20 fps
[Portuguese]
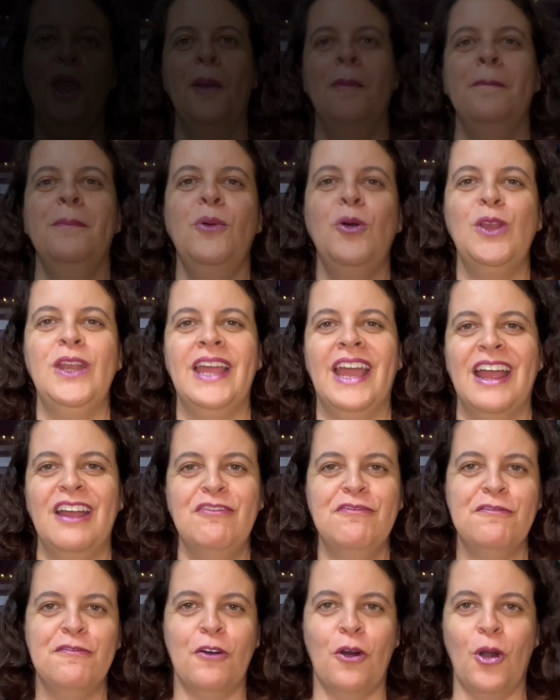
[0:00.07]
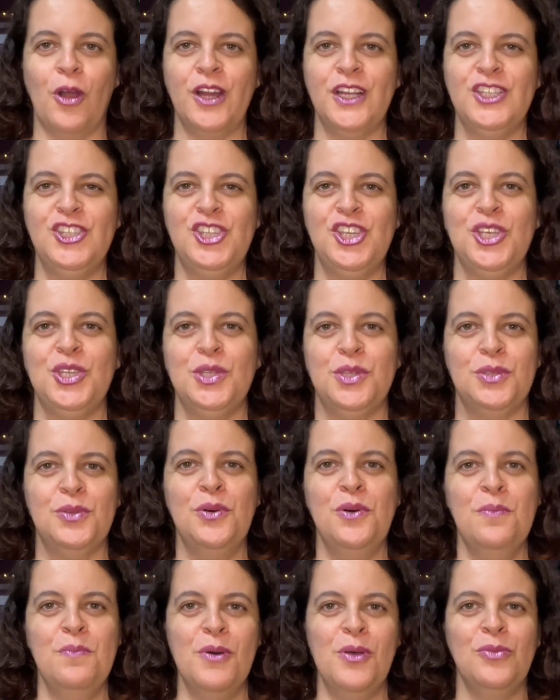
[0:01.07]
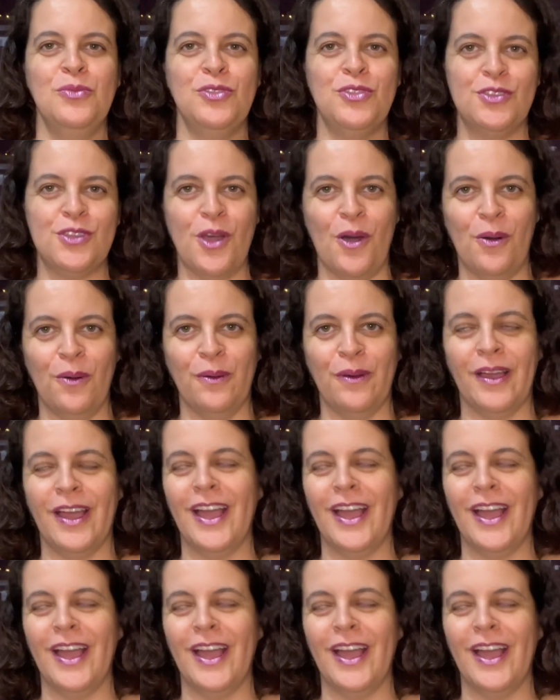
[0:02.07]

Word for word: Mulher Forte do Bom Som.